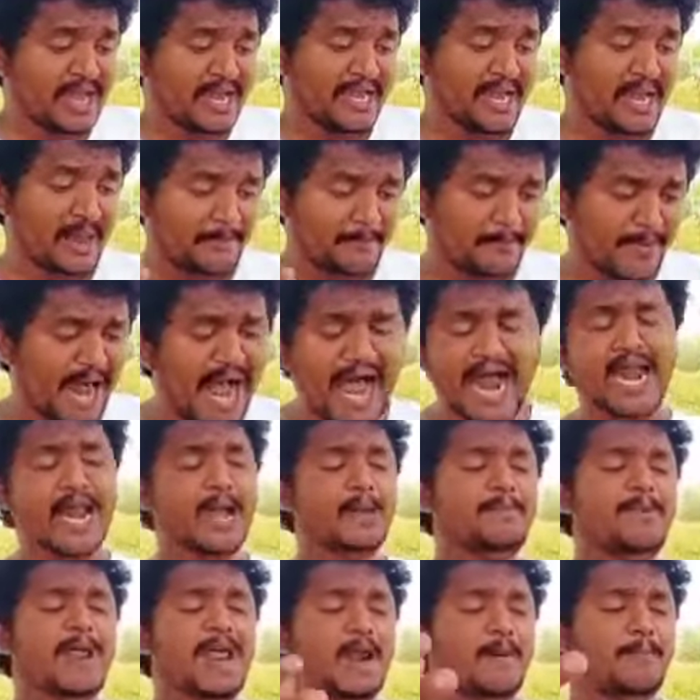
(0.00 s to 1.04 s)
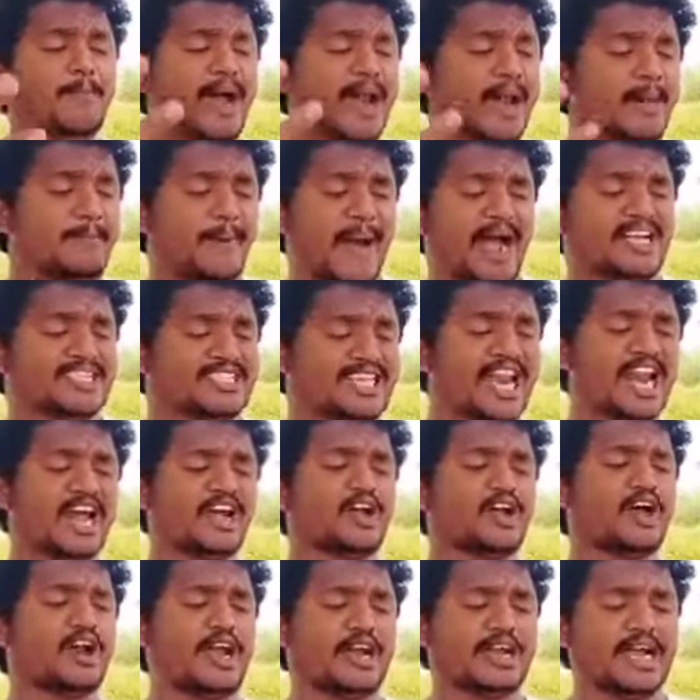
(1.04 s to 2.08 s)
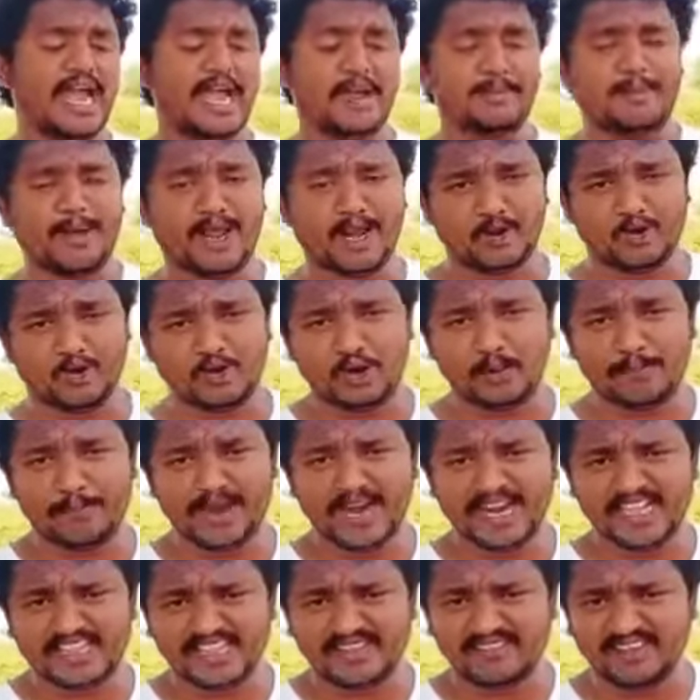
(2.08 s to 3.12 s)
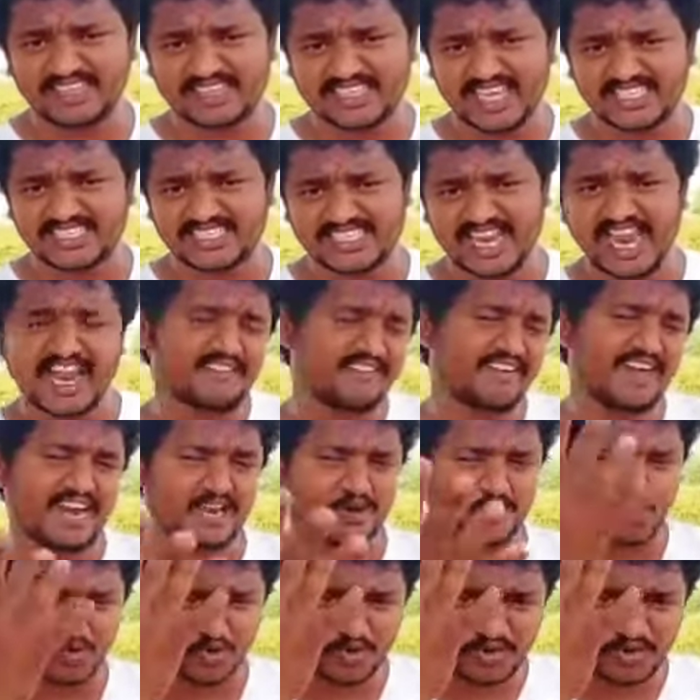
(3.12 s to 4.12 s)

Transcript: నీ ప్రాణం నిలుపని పై కొరకై పరుగులు పెడితివి చచ్చే వరకు